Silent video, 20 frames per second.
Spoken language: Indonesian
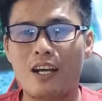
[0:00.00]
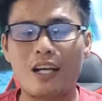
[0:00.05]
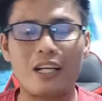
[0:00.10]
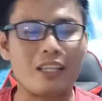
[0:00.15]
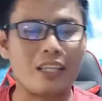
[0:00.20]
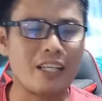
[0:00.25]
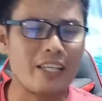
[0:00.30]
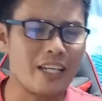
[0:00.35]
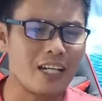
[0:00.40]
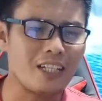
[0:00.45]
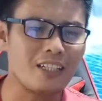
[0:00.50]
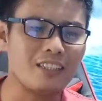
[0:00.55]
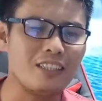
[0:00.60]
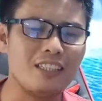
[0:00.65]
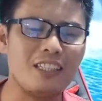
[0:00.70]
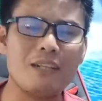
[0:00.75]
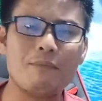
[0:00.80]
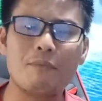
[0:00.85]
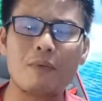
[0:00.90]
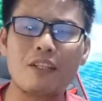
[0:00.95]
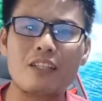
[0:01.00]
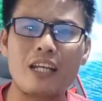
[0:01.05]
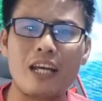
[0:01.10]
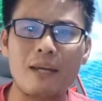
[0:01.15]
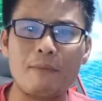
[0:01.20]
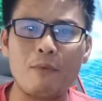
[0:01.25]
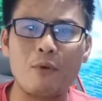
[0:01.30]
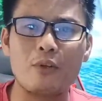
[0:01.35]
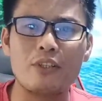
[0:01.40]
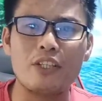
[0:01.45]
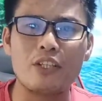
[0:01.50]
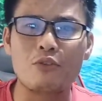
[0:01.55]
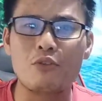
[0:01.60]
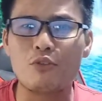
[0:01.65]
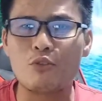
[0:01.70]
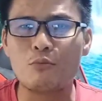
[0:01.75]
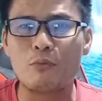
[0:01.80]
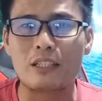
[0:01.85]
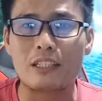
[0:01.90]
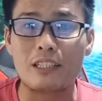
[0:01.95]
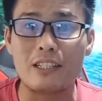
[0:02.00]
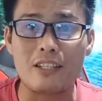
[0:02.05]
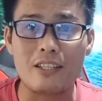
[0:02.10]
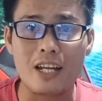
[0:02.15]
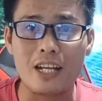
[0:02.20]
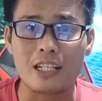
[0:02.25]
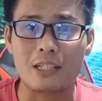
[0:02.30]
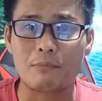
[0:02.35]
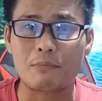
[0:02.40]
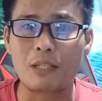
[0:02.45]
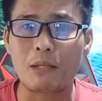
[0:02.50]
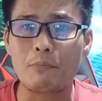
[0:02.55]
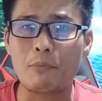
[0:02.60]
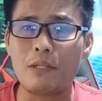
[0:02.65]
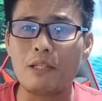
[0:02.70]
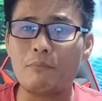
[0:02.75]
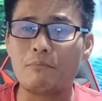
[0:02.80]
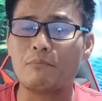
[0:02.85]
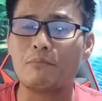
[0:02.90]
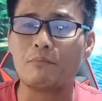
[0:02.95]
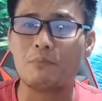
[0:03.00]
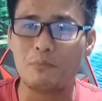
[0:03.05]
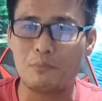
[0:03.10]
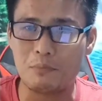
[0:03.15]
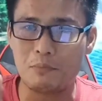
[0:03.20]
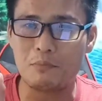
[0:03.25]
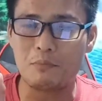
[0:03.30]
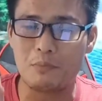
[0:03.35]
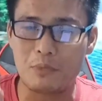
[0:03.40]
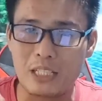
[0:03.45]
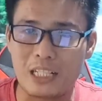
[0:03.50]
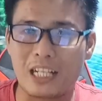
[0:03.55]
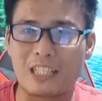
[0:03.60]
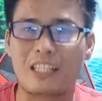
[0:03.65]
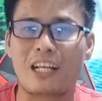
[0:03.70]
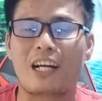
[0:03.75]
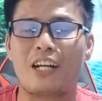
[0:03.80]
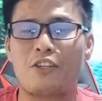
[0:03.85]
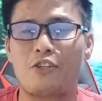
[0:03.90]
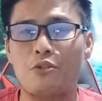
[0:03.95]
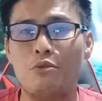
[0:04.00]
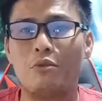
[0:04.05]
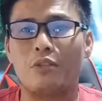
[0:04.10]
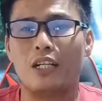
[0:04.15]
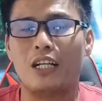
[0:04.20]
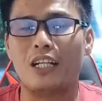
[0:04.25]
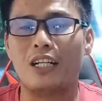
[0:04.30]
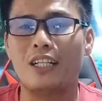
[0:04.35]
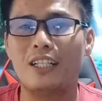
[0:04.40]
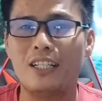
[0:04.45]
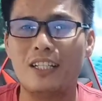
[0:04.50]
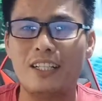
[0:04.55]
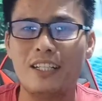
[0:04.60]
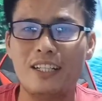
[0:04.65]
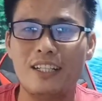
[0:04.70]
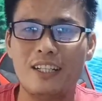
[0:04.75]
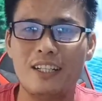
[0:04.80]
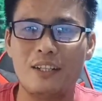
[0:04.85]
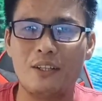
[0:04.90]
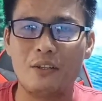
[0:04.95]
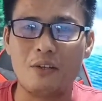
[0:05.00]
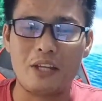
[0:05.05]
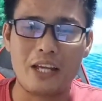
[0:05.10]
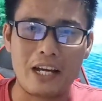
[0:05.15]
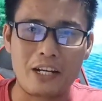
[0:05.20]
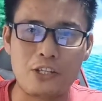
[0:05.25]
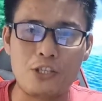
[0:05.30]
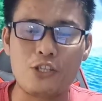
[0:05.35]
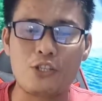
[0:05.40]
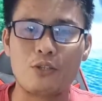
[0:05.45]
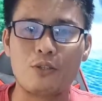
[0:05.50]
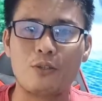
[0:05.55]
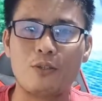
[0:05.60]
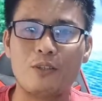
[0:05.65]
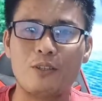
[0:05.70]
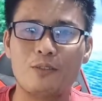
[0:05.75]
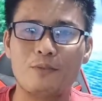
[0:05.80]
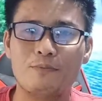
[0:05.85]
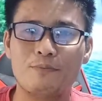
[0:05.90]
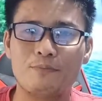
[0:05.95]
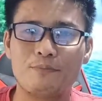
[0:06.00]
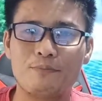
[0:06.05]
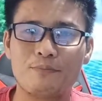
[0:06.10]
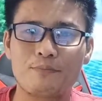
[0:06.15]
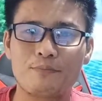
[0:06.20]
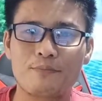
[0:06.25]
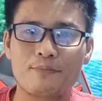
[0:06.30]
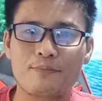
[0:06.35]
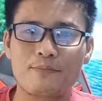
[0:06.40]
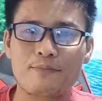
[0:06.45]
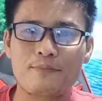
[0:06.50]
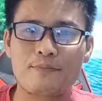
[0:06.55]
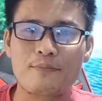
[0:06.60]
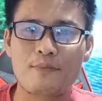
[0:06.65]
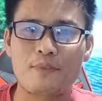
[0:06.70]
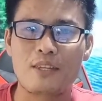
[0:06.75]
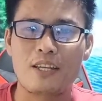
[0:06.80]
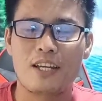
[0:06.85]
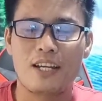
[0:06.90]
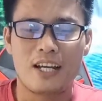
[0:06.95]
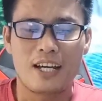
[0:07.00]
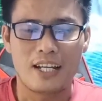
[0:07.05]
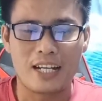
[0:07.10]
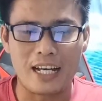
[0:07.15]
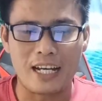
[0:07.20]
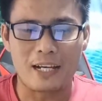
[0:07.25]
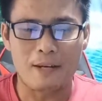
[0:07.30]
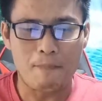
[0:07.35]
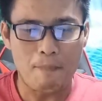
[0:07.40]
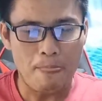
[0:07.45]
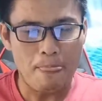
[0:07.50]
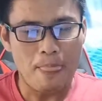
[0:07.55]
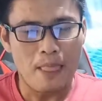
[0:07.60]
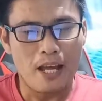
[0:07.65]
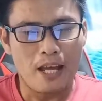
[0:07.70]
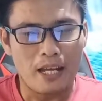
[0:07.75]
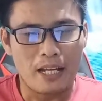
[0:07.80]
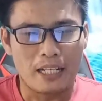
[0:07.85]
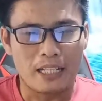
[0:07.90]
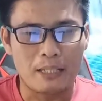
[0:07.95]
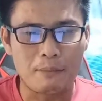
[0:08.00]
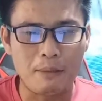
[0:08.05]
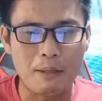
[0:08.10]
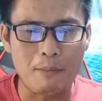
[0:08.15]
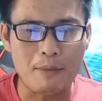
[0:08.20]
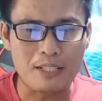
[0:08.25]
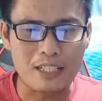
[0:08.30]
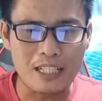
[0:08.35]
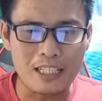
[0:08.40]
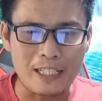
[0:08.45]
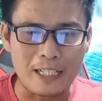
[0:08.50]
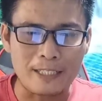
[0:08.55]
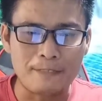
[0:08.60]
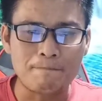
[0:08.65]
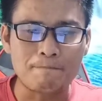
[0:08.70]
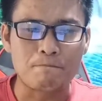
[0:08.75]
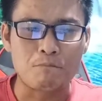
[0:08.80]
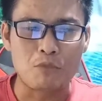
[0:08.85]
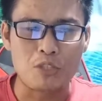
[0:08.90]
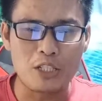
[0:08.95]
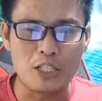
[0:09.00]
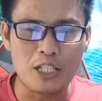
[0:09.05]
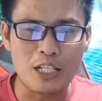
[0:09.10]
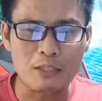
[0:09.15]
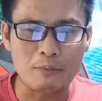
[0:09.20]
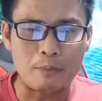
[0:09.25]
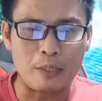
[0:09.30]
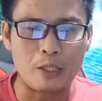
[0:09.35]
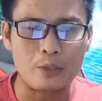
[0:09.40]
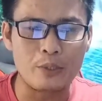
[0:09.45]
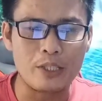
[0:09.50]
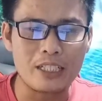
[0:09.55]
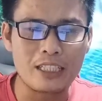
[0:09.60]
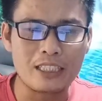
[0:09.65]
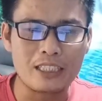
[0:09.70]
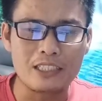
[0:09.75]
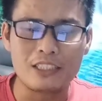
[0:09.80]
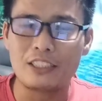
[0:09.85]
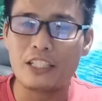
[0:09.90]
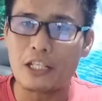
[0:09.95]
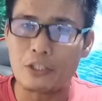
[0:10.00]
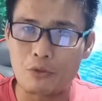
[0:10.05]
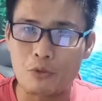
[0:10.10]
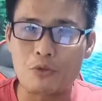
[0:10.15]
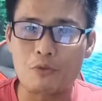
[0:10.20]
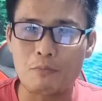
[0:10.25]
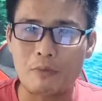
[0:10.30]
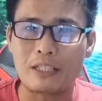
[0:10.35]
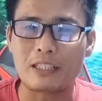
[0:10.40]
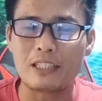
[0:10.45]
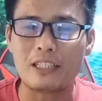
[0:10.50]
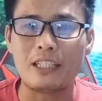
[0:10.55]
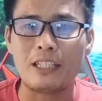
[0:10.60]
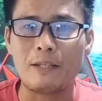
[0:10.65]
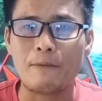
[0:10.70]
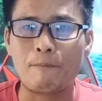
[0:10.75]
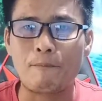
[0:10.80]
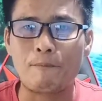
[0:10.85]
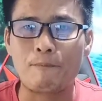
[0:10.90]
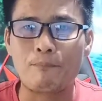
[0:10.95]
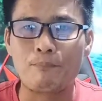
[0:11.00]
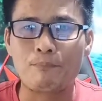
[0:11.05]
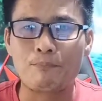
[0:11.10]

Katanya kan tidak percaya bahwa Yesus itu mati di salib, tapi dikatakan juga oleh Aristo. Nah, teman-teman sekalian, ingat bahwa Yesus mati.